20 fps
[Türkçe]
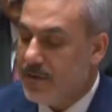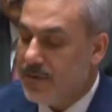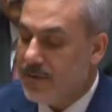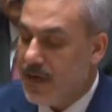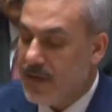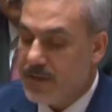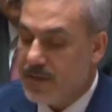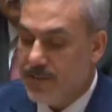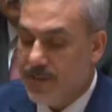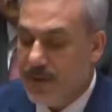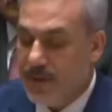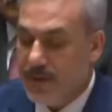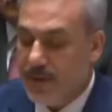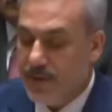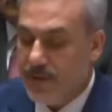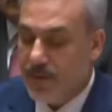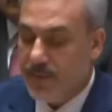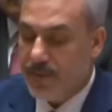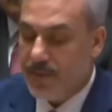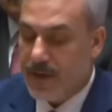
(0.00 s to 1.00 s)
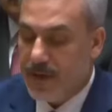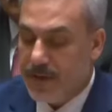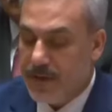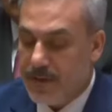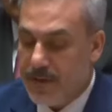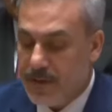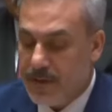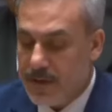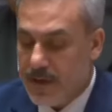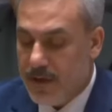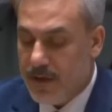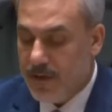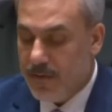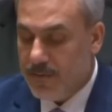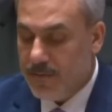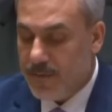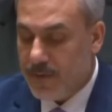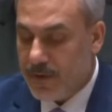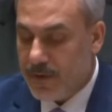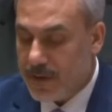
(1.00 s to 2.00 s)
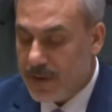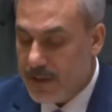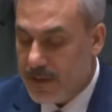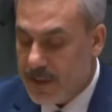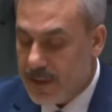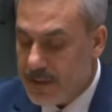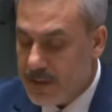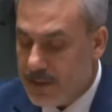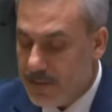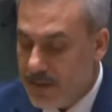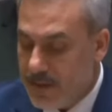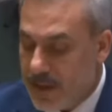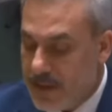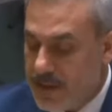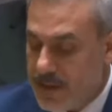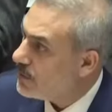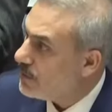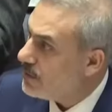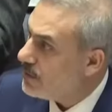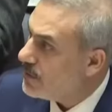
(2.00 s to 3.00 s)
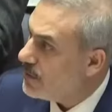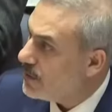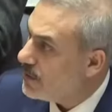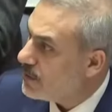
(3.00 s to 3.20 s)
Evet bir cümle ilave edeyim sana destek olarak. peki. Bu